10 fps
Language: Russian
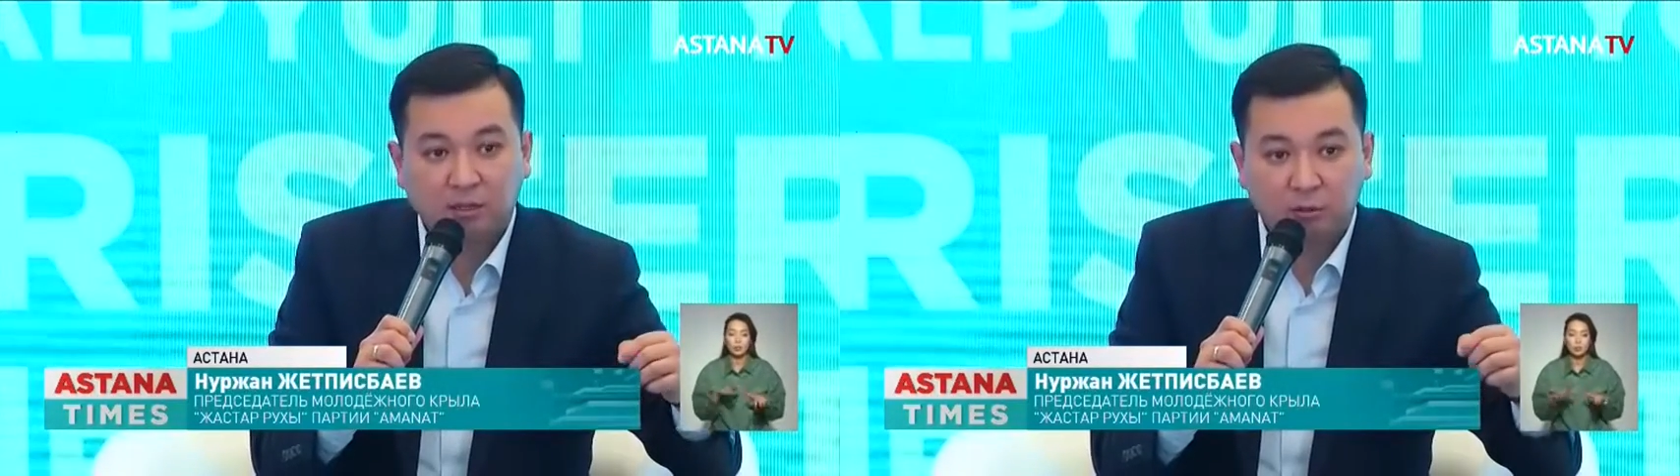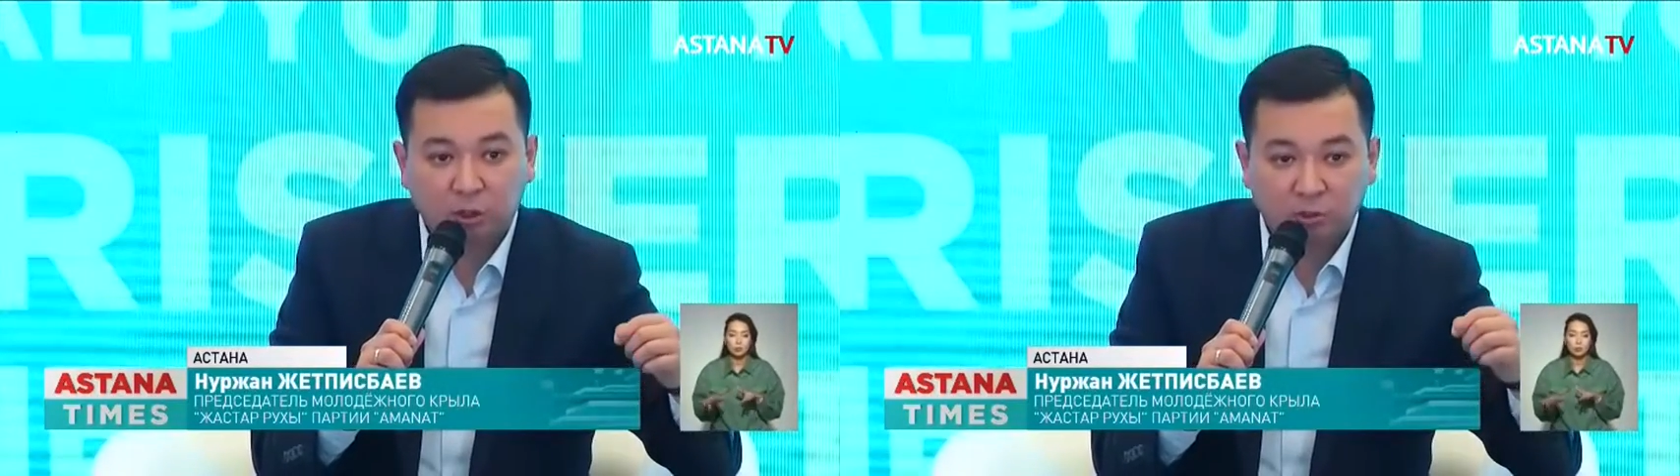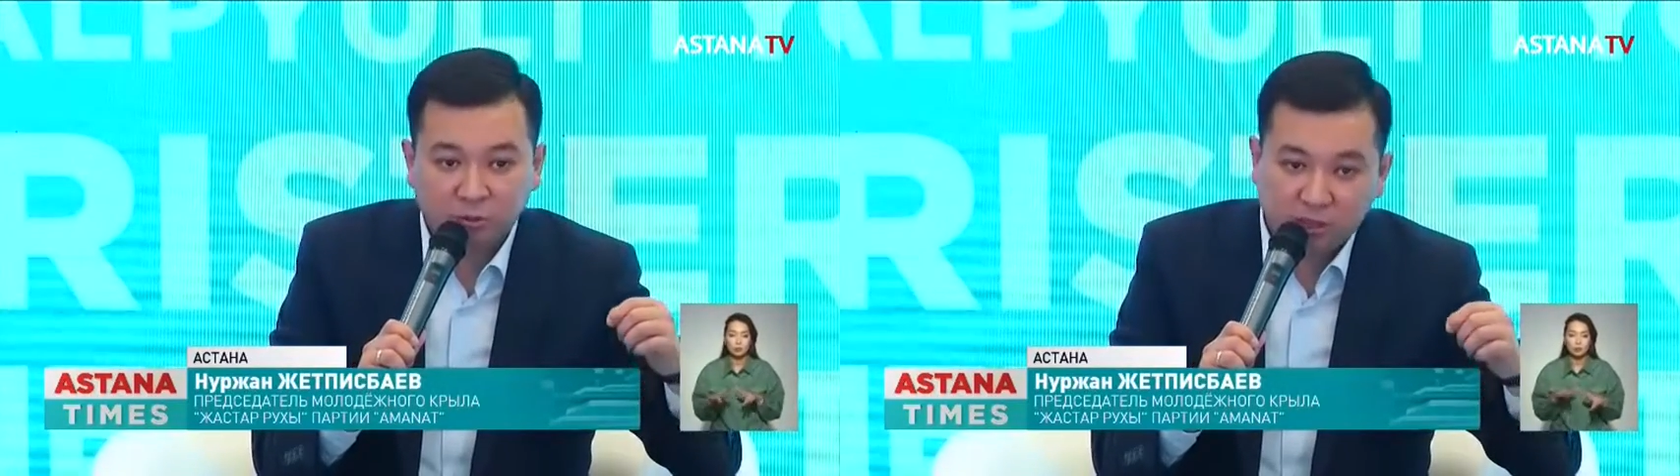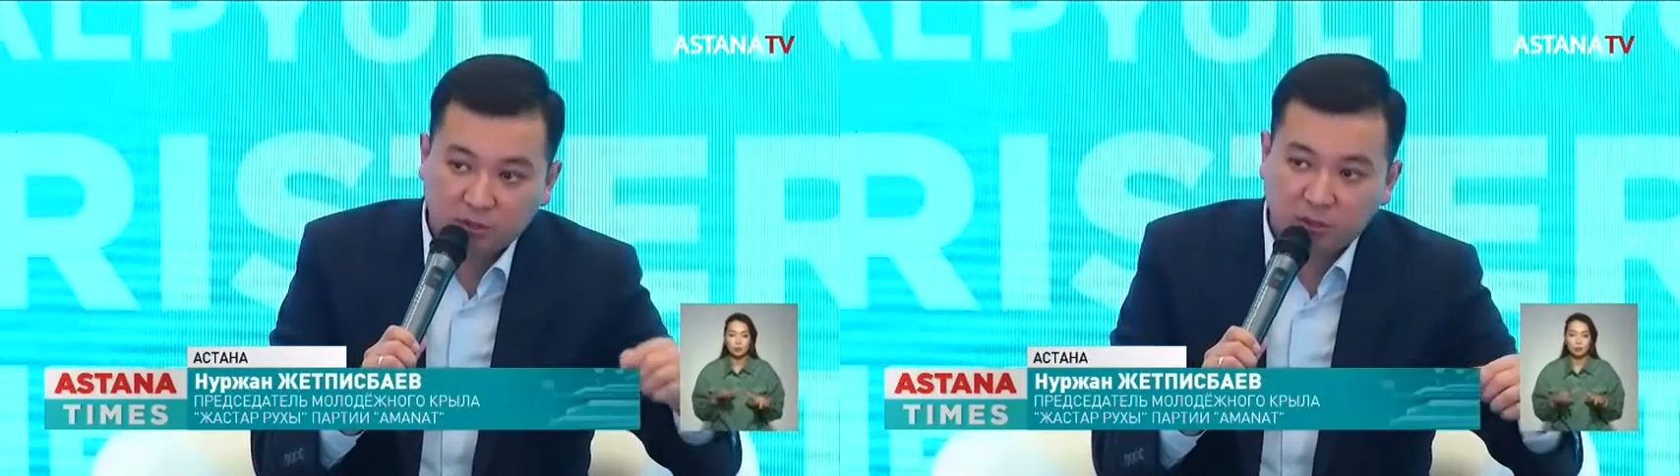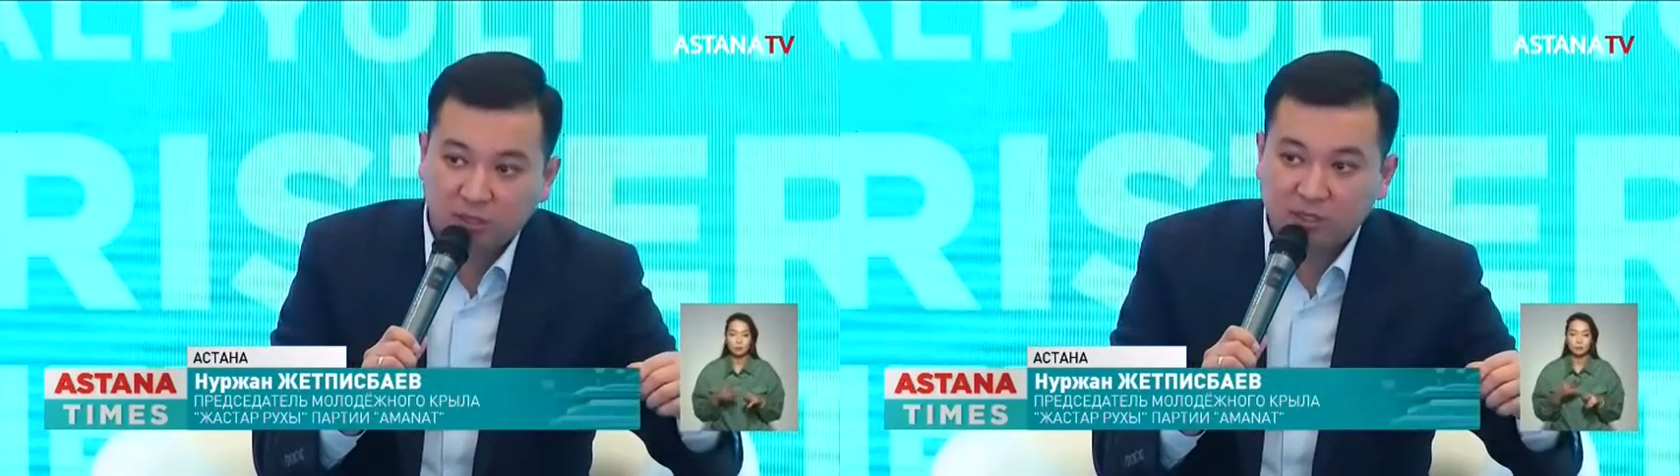с которыми мы
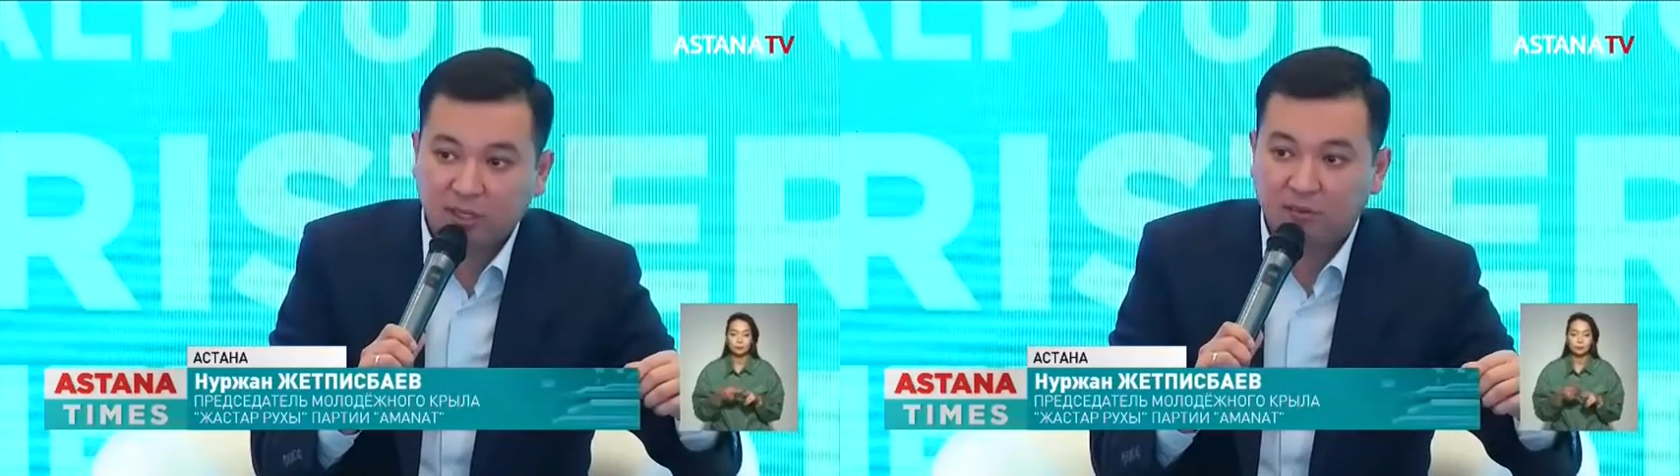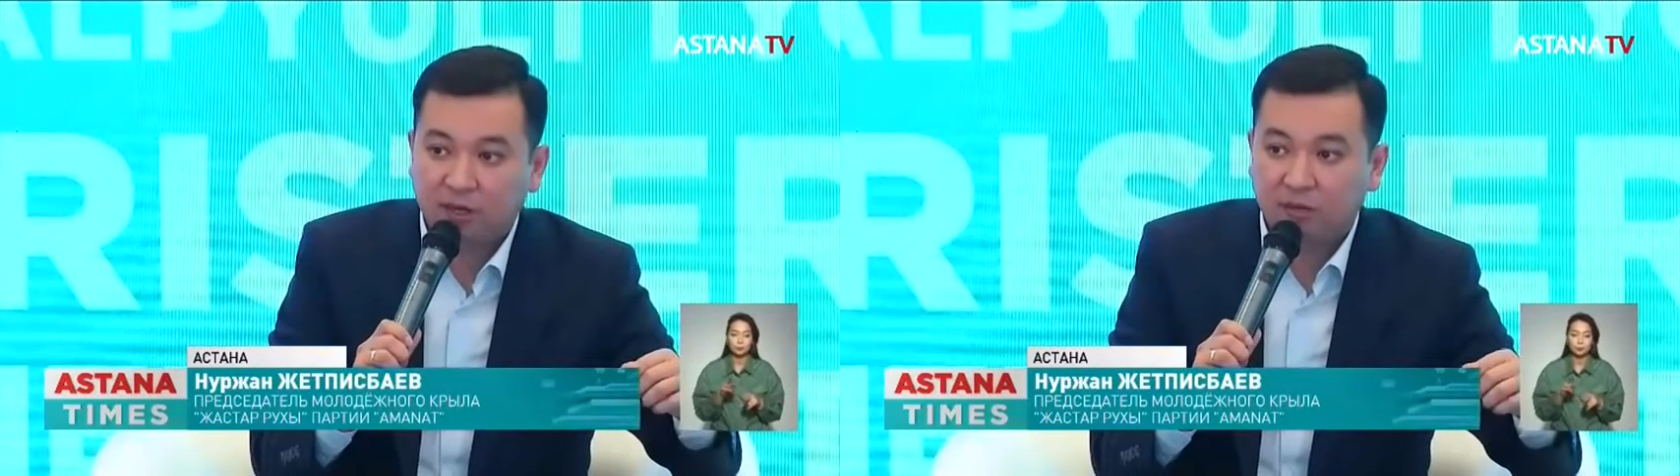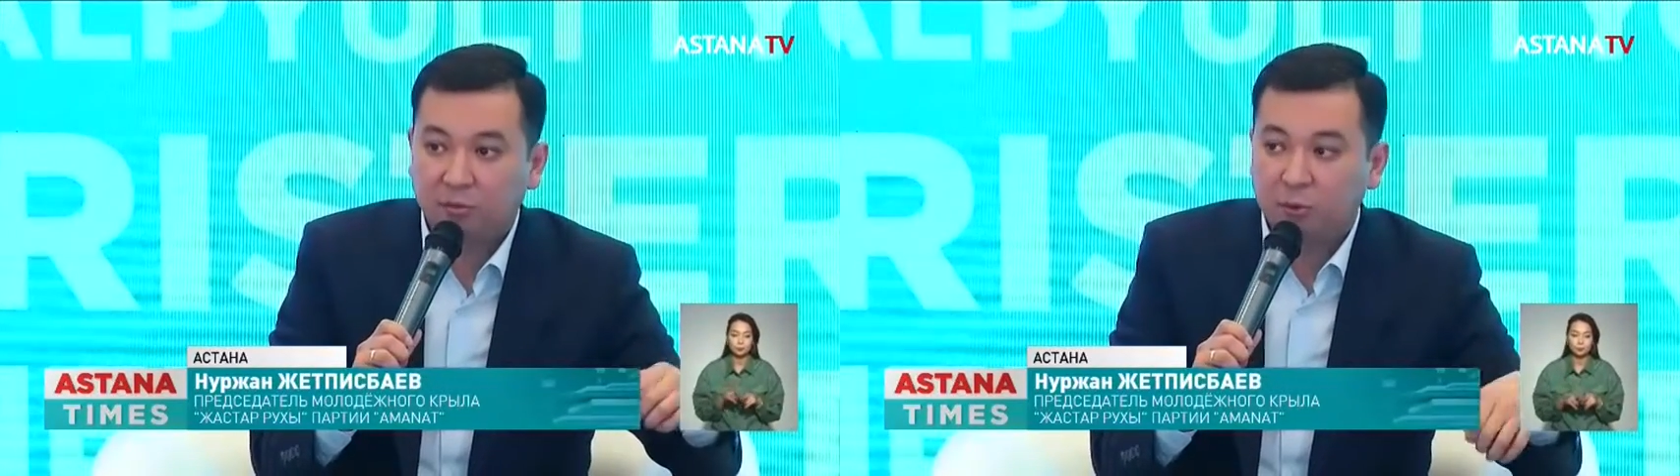сегодня разговариваем,